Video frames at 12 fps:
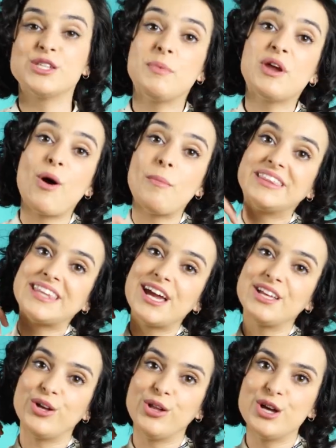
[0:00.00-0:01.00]
sobre como a
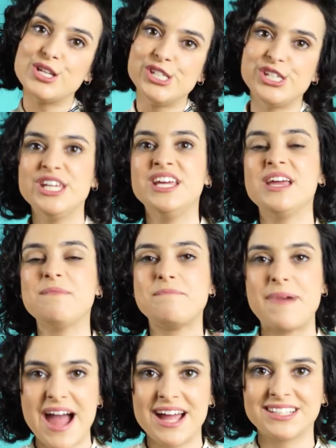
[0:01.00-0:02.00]
tecnologia
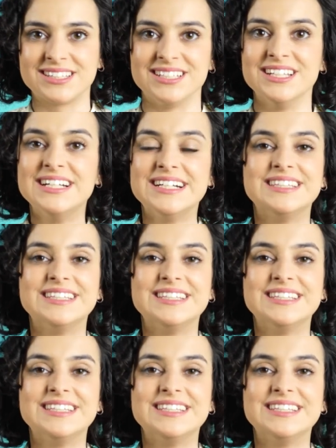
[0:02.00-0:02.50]
impacta